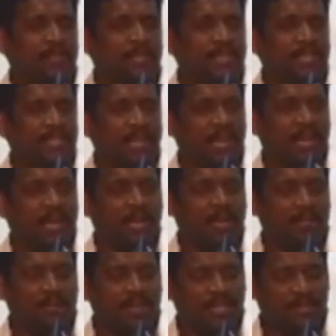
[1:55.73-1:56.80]
மனதில்
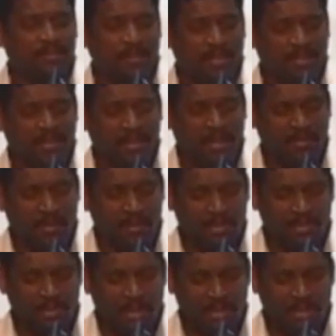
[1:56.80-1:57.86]
பயம் இருந்தால்
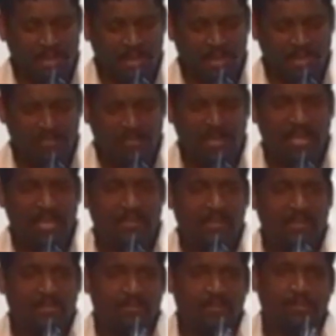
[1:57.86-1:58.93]
மட்டும்தான் கிட்னி
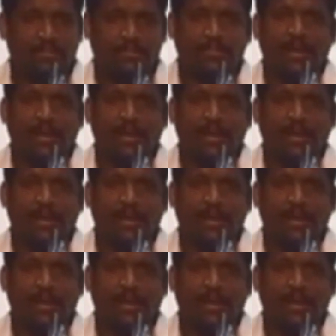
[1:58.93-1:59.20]
ஃபெயிலியர் வரும்